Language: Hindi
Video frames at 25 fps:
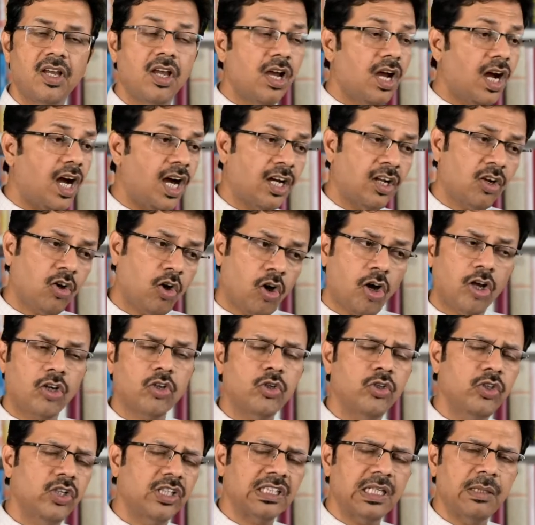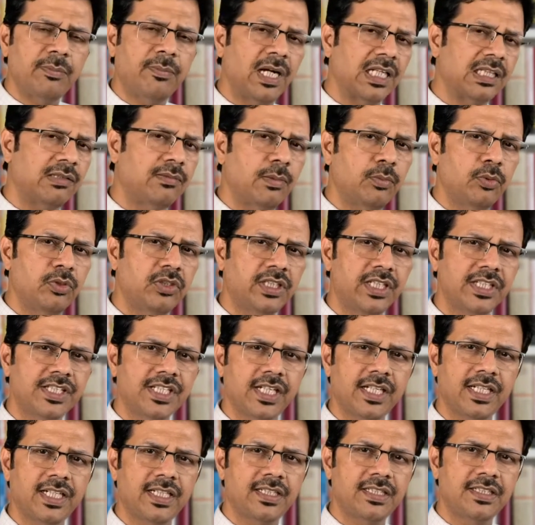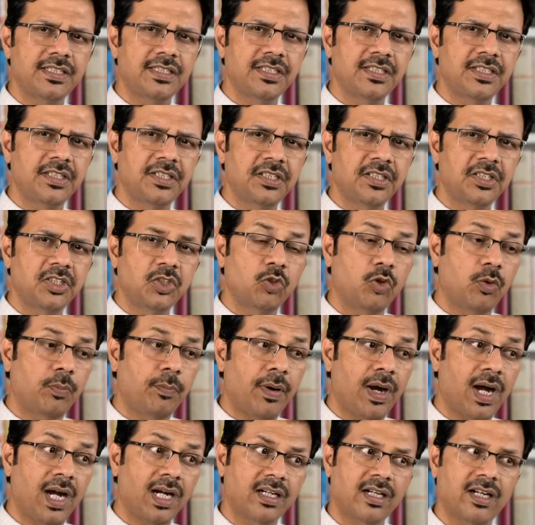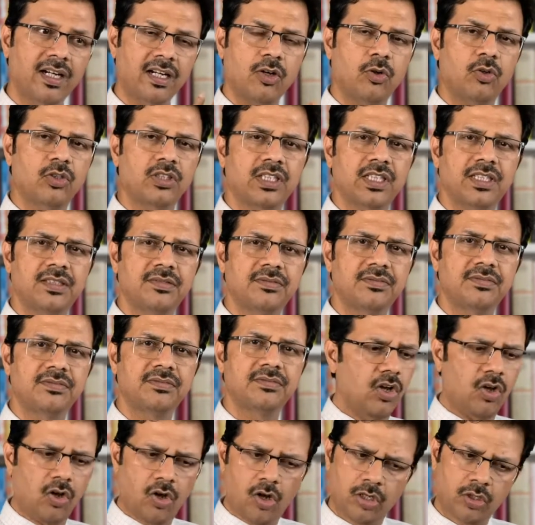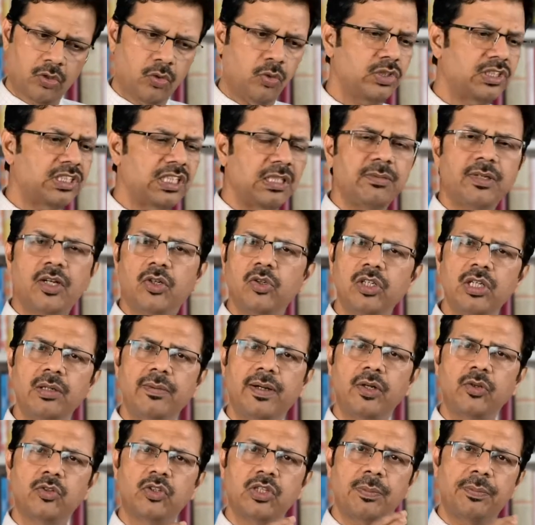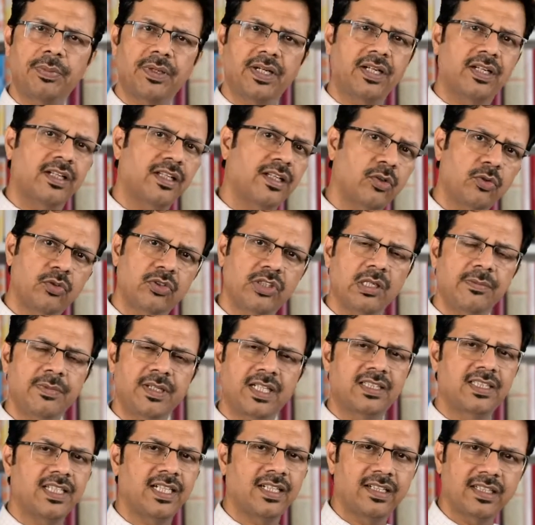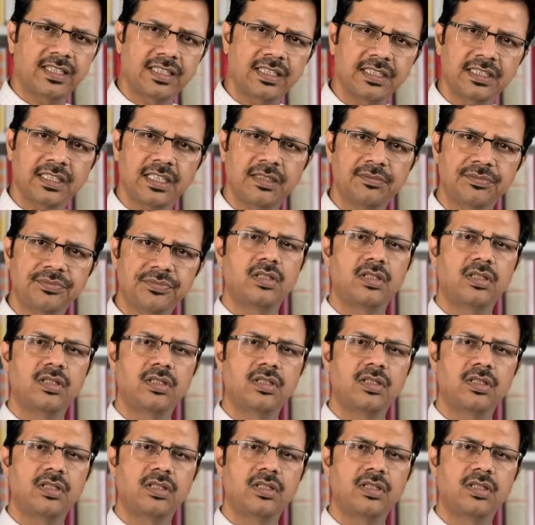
अगर और कोई होता महात्मा बुद्ध की जगह तो भाग खड़ा होता और कुछ देर में उंगली माल उसे पकड़कर उसकी भी हत्या कर देता